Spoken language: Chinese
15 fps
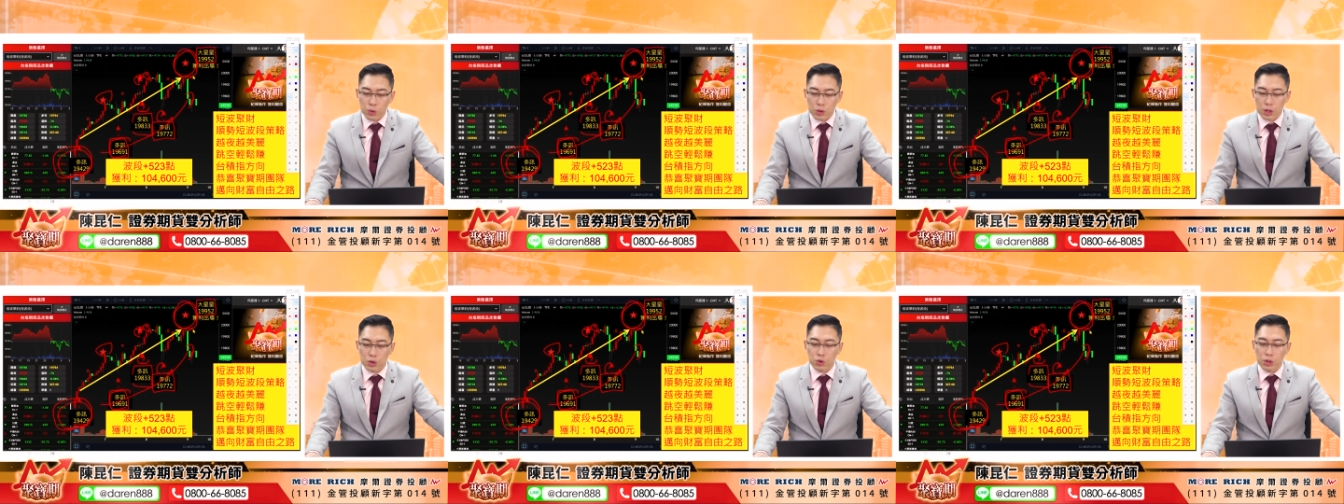
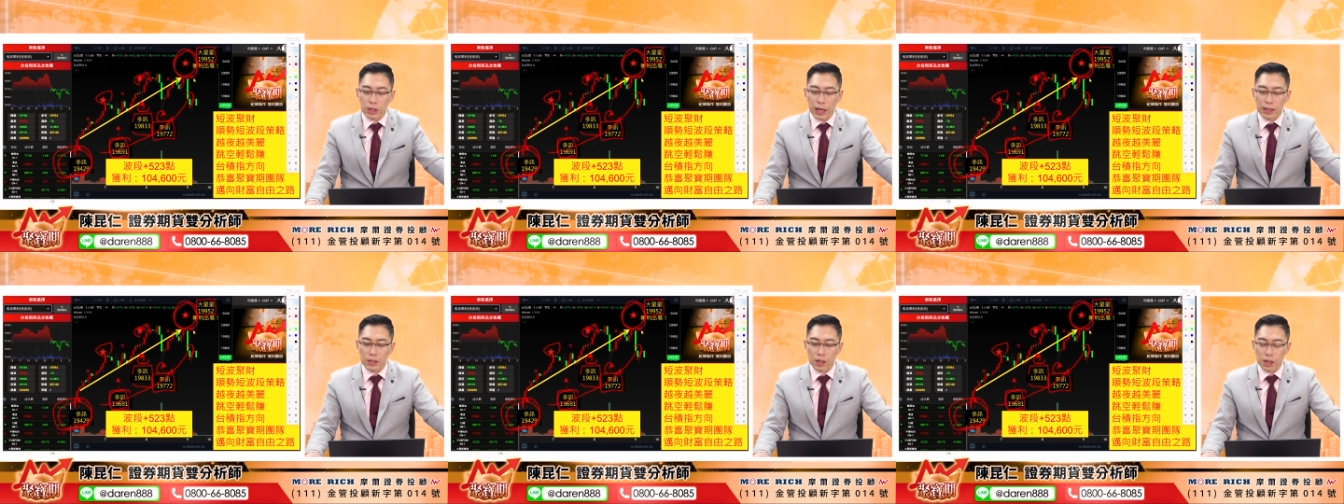你去
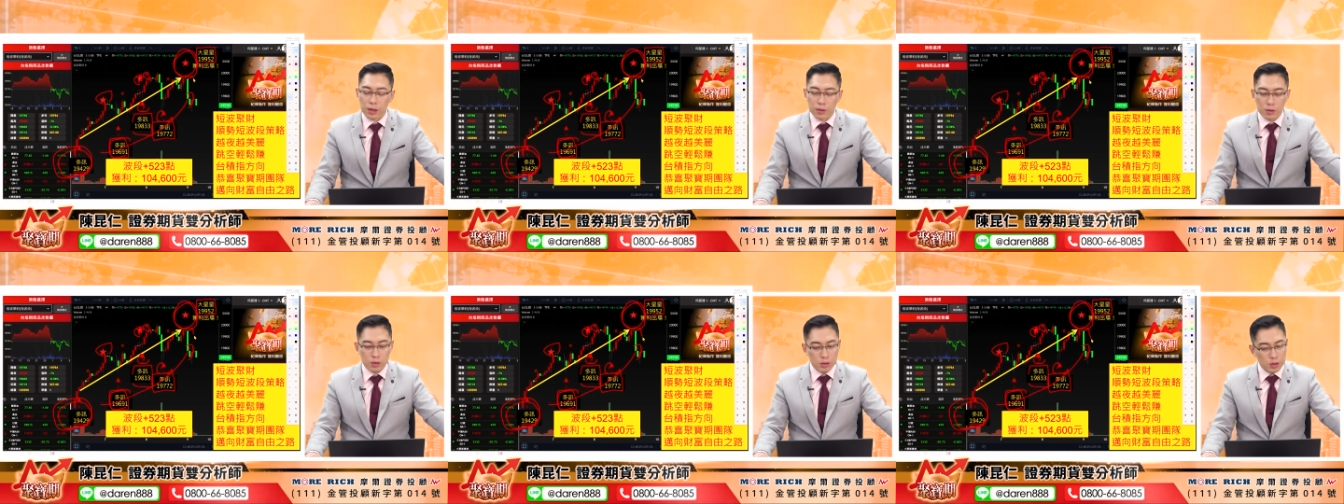看，哎，
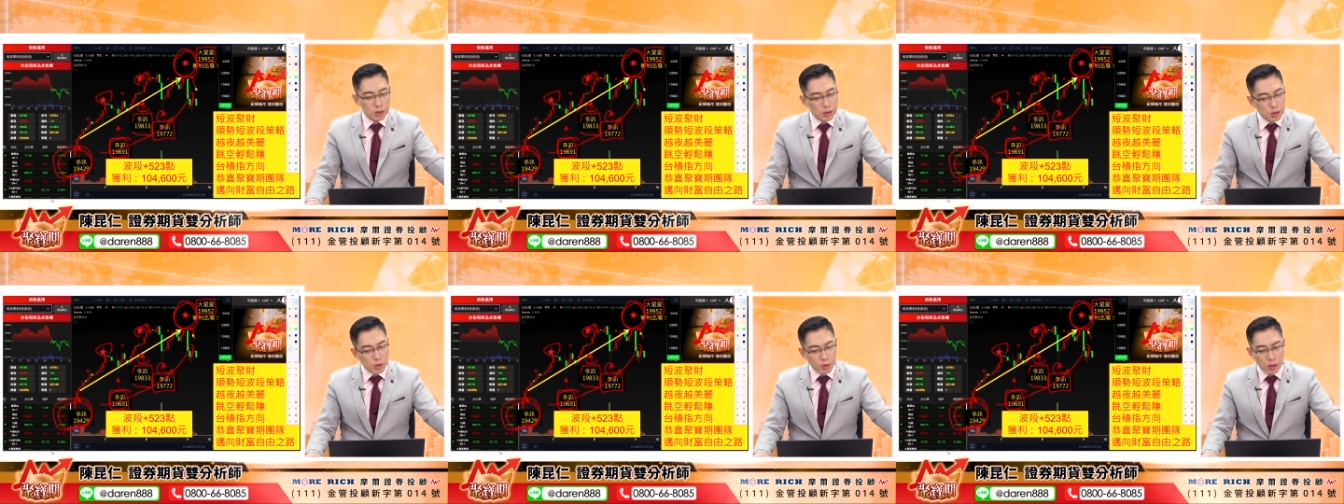你
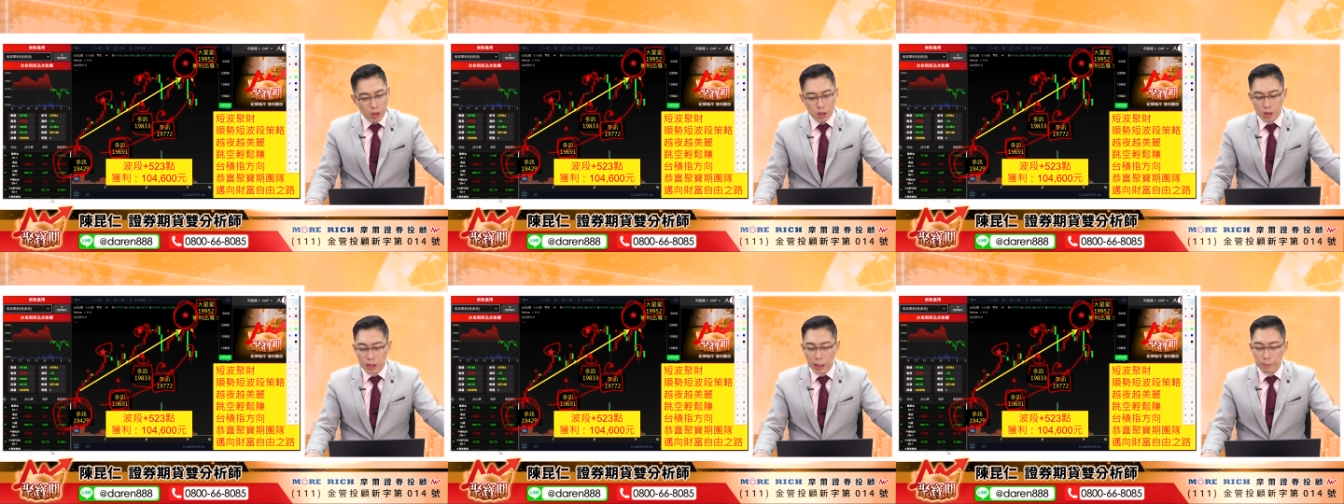你
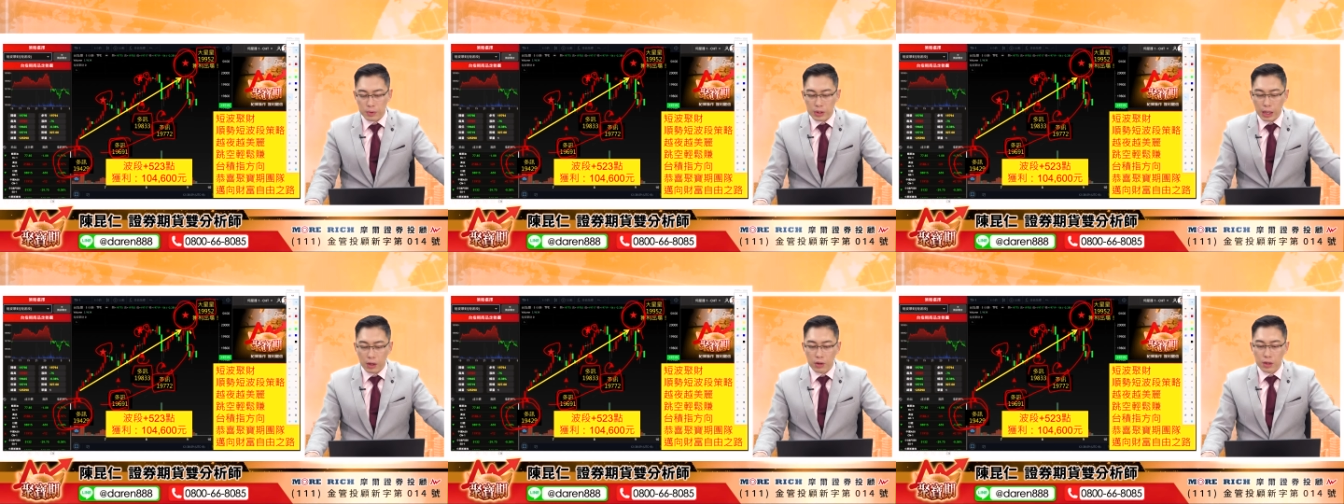可能看不
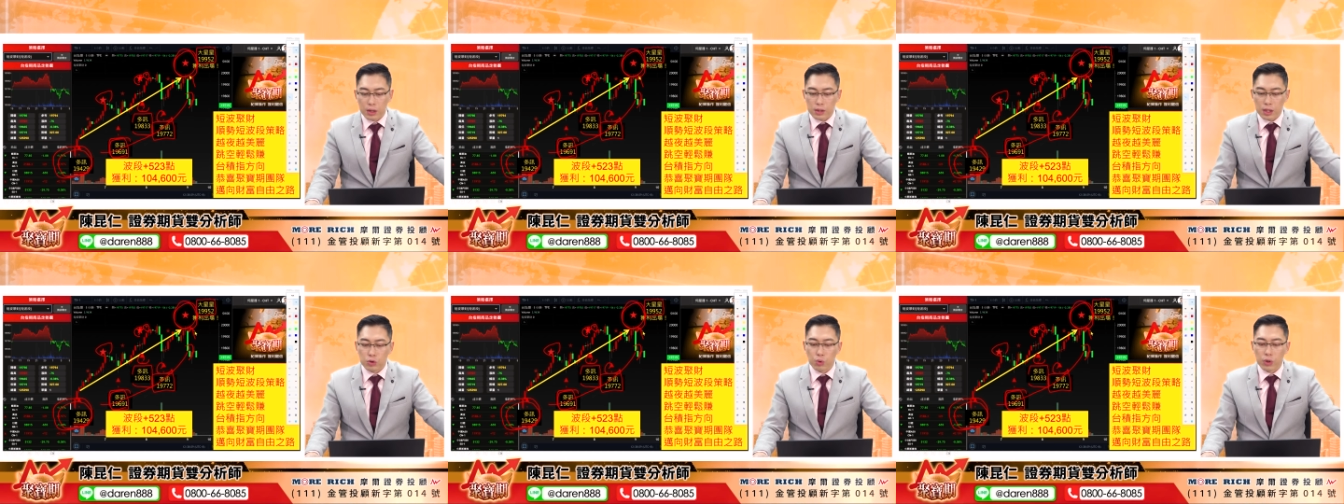到，但是我